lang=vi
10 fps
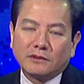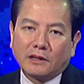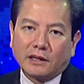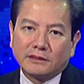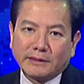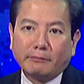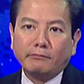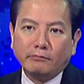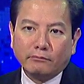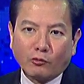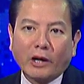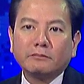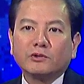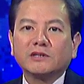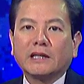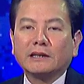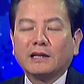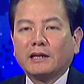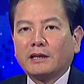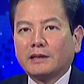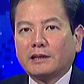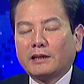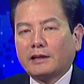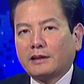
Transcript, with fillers: à, chấm one percent ờ,